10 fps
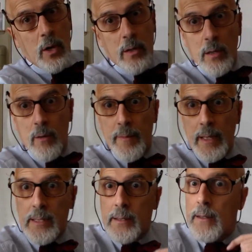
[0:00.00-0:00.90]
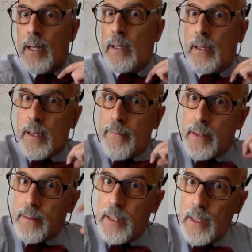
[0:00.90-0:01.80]
Poi ho messo il
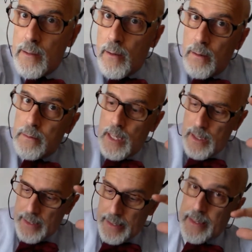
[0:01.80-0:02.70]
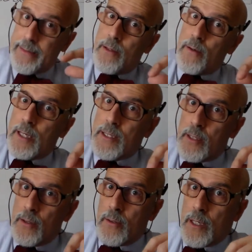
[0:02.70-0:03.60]
cravattino delle grandi
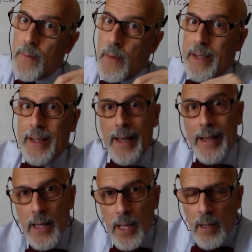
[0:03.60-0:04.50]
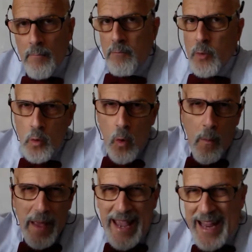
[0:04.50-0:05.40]
occasioni perché più
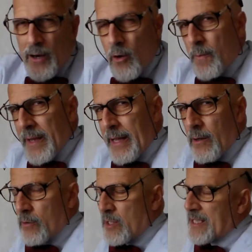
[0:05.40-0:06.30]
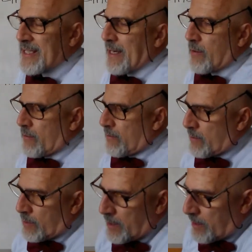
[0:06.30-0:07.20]
o meno, perché non si sa,
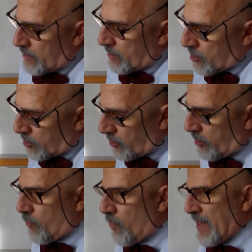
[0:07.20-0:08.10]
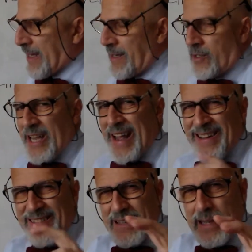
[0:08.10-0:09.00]
non, non, ci sono i numeri
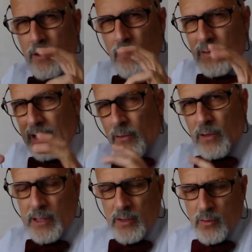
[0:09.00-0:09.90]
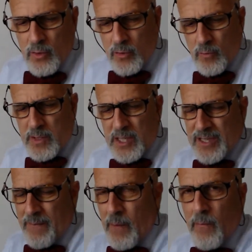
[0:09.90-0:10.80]
certi nei contatori di YouTube, c'è
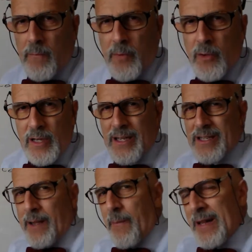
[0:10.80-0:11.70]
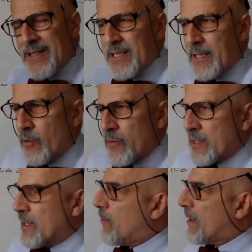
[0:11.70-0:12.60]
sempre po' di discrepanza a
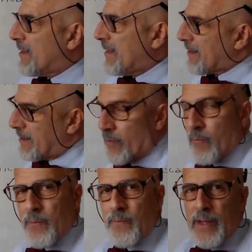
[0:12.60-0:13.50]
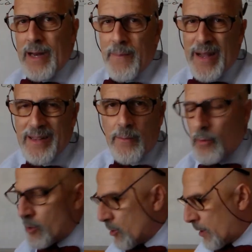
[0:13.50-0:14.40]
seconda se guardi i dati da, da, una parte
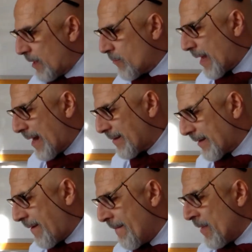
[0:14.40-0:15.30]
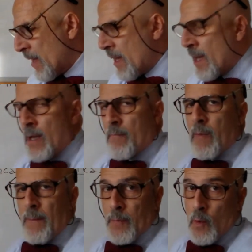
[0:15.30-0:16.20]
piuttosto che da un'altra,
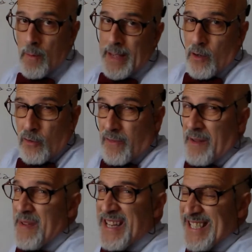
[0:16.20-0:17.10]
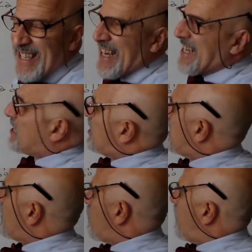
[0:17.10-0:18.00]
ma più o meno dovrebbe essere il
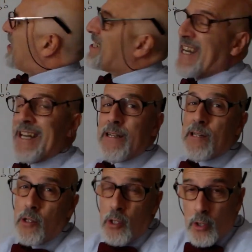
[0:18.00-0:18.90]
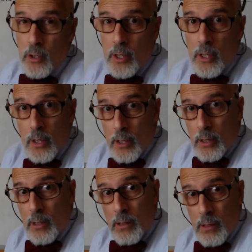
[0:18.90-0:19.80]
500,
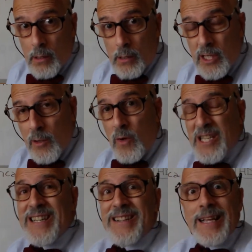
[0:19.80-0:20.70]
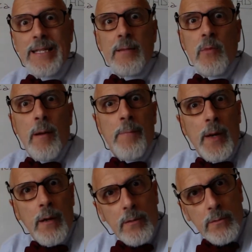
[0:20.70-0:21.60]
eh, 500esimo
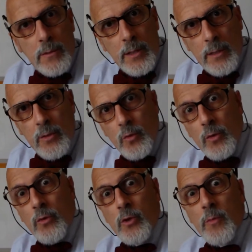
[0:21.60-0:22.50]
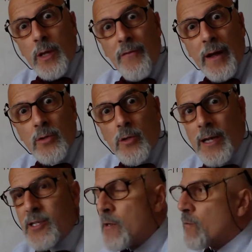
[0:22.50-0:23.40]
upload su YouTube che
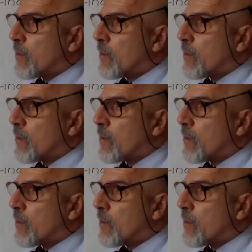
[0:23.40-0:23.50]
faccio, la